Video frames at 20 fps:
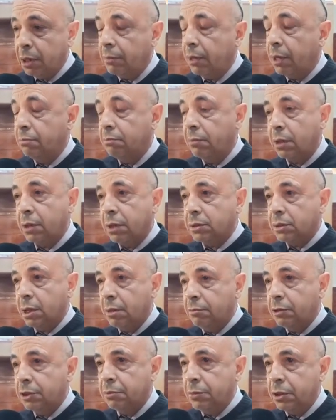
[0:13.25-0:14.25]
ما عمرها
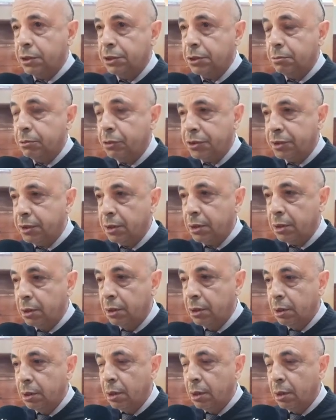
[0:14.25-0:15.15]
تعاملت مع شي محسن